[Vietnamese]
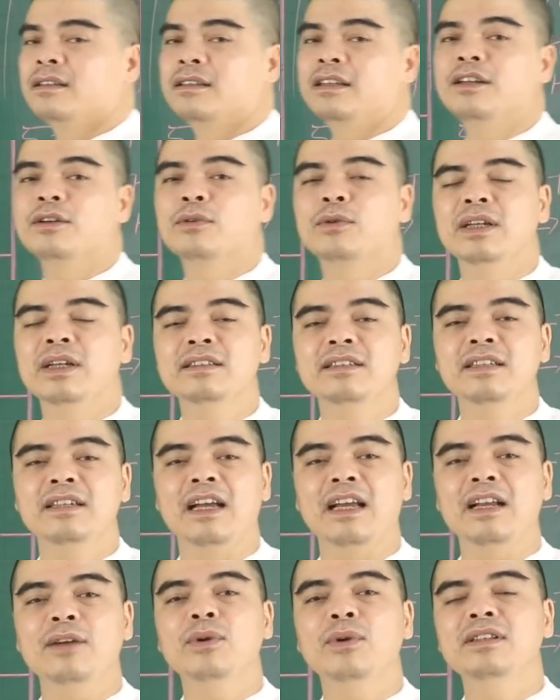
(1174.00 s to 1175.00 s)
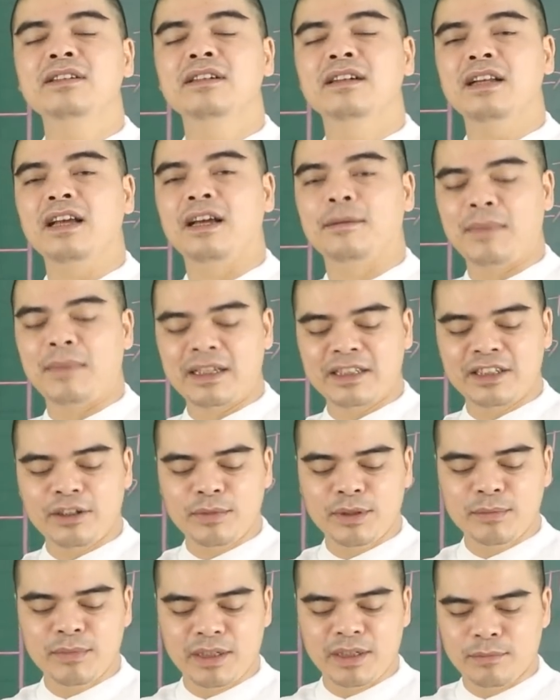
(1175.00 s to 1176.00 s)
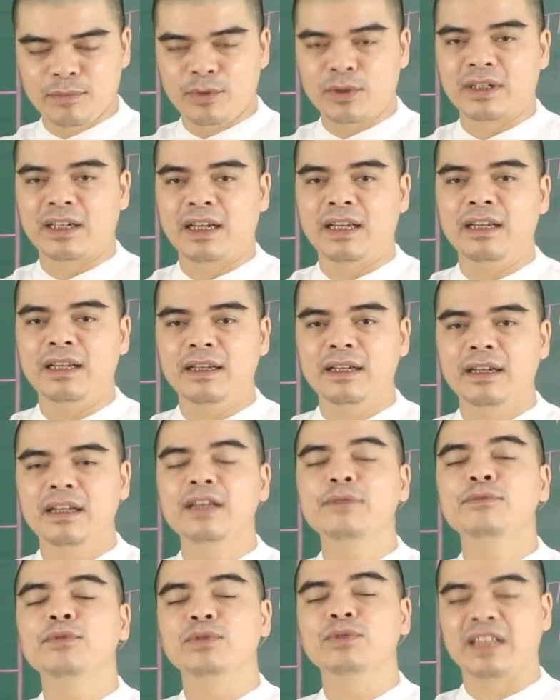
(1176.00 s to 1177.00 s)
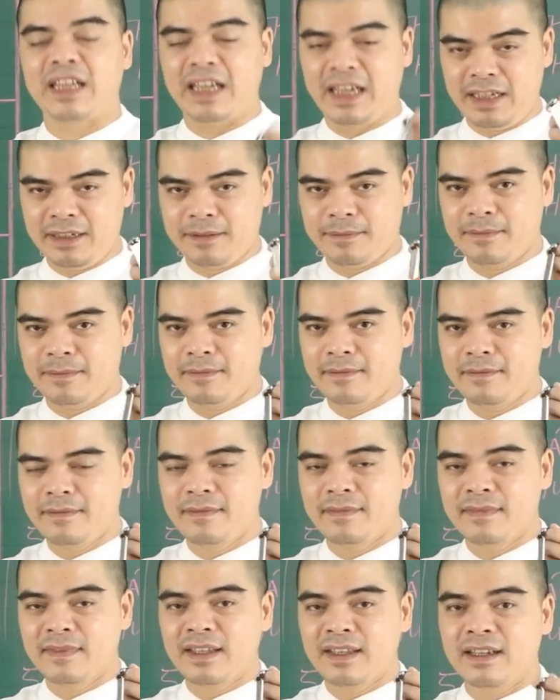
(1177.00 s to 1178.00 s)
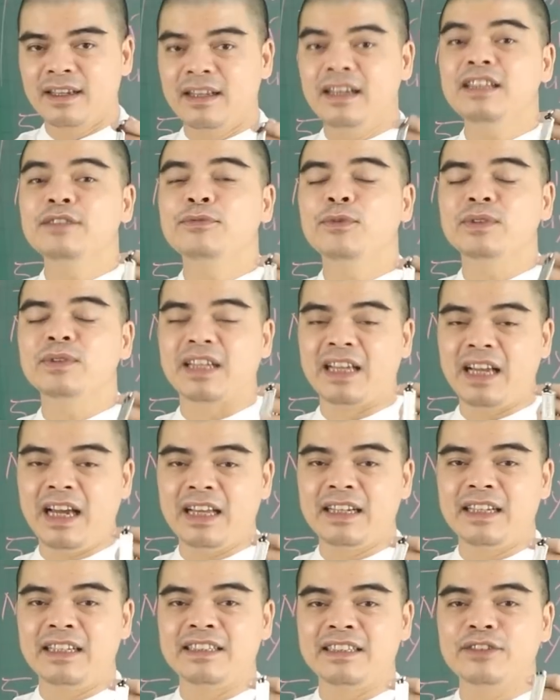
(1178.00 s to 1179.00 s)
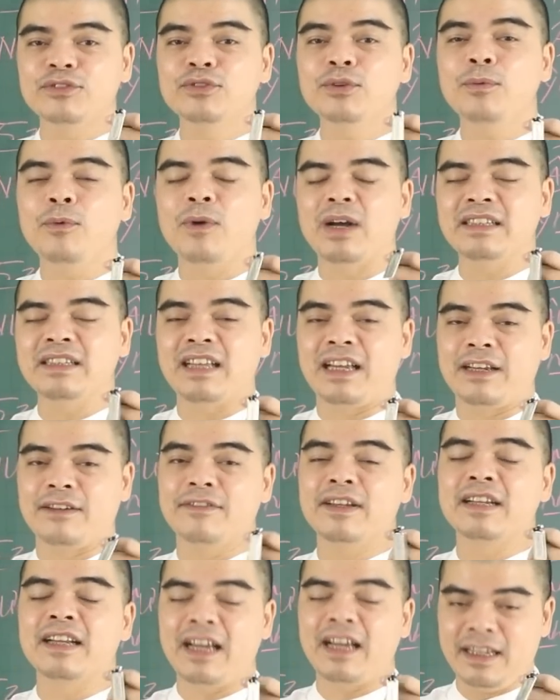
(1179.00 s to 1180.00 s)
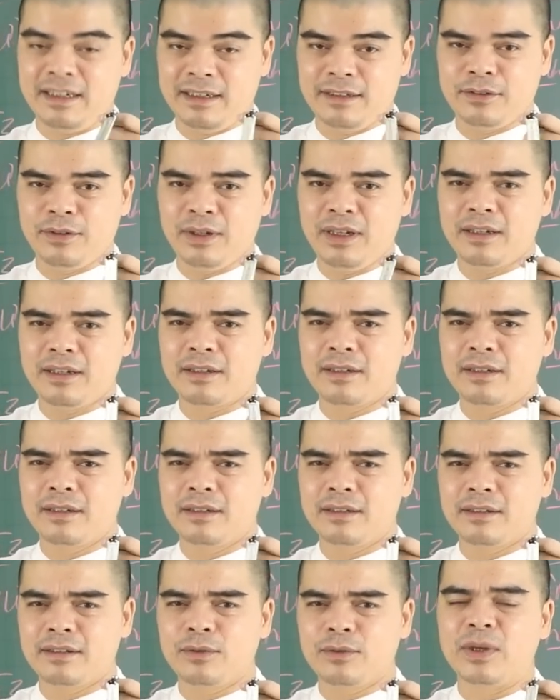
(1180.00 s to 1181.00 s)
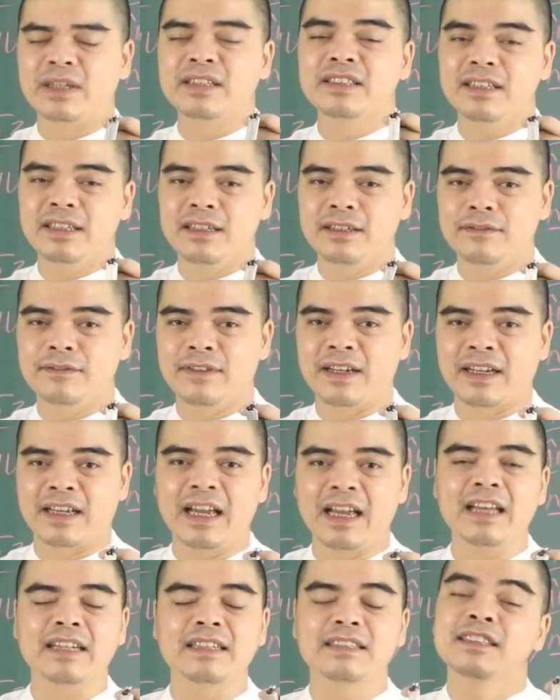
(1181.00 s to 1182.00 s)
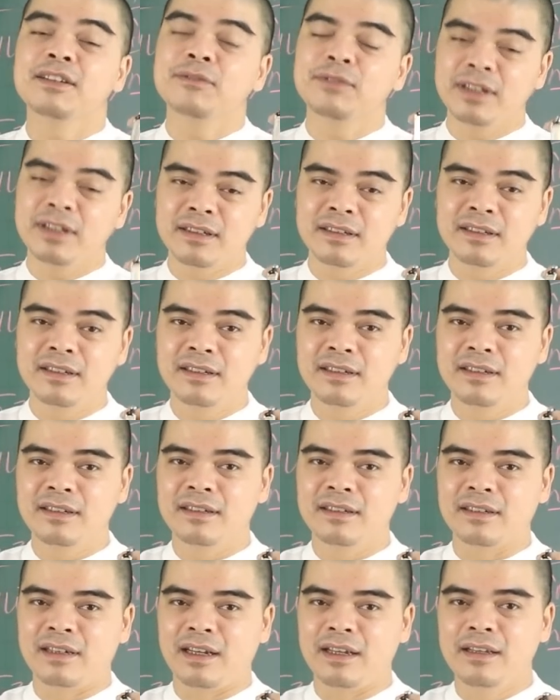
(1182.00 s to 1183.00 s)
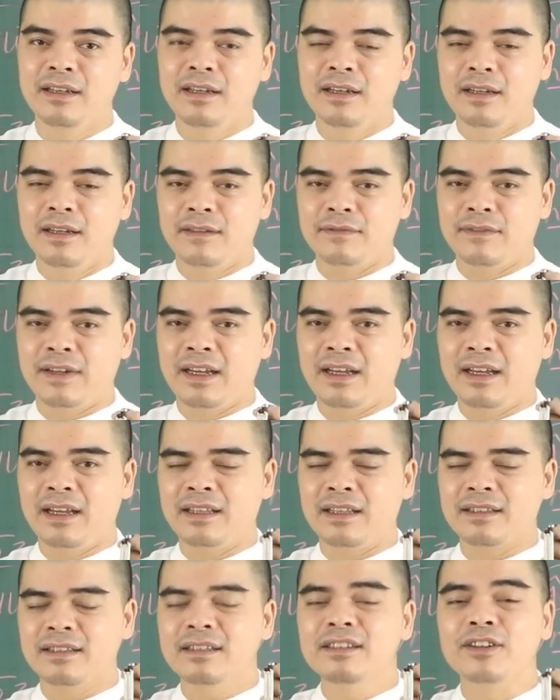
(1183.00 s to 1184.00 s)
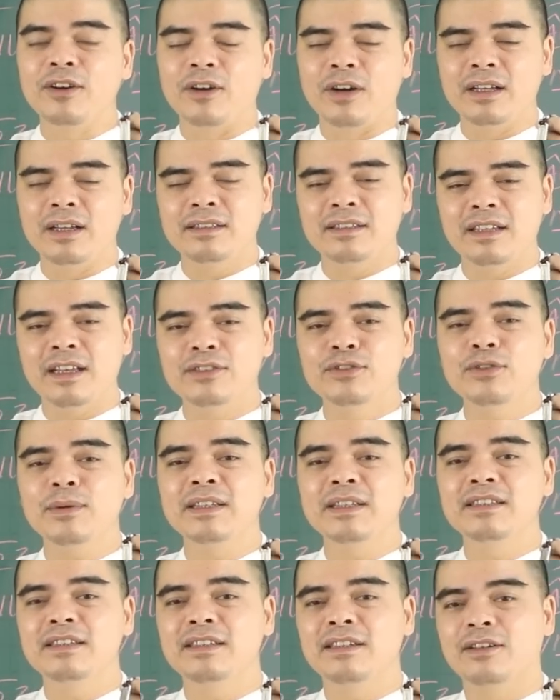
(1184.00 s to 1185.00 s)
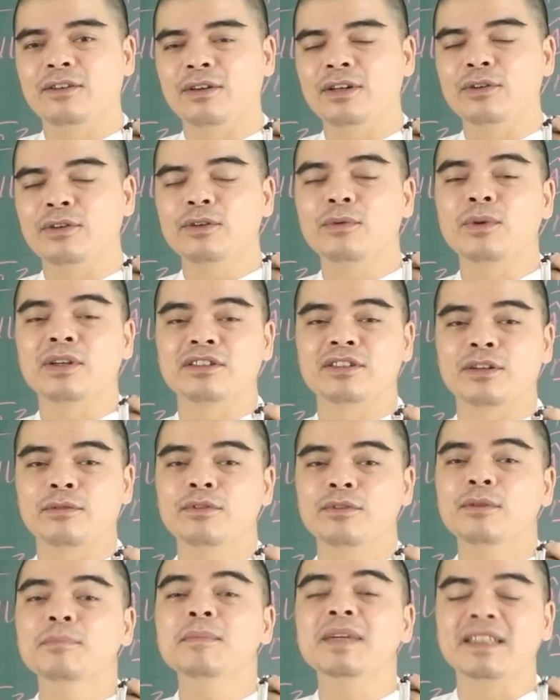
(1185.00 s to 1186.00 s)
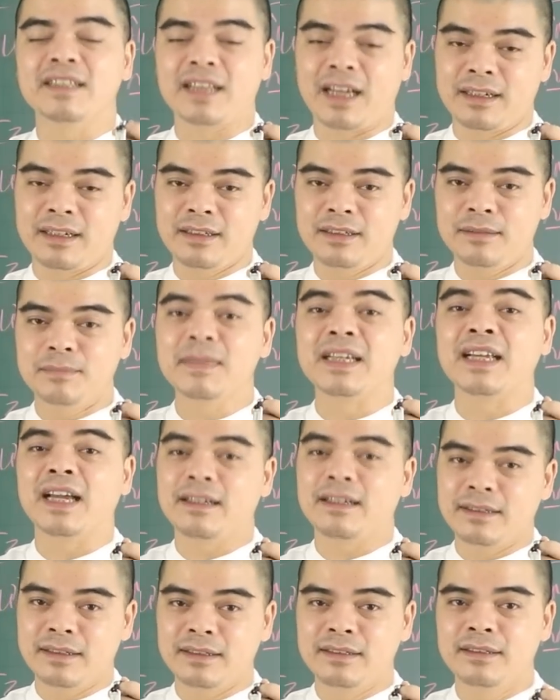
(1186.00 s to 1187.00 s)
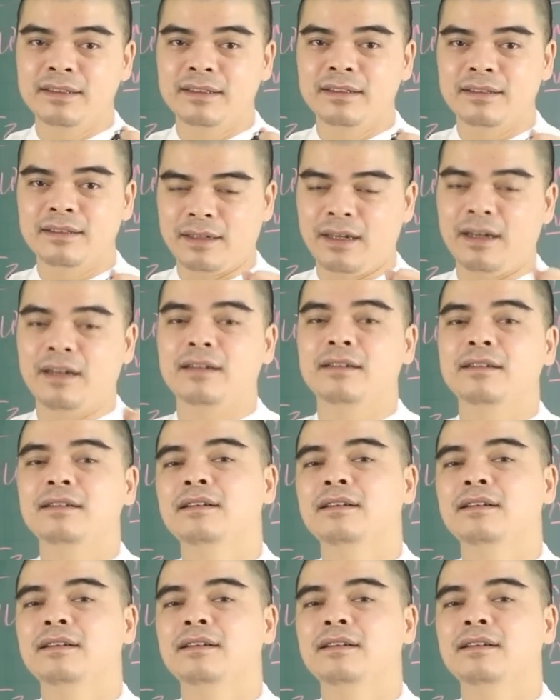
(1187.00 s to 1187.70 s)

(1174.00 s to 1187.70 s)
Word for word: thì quý anh chị hãy luôn nhớ là mang theo bên mình một cái linh phù giải hạn. Cái linh phù giải hạn này sẽ giúp hóa giải vận hạn, đúng không ạ, của anh chị về cái hạn Diêm Vương. Đấy. Và từ đó sẽ giúp anh chị có được cái cuộc sống nó bình thản hơn, bình an hơn. Đó,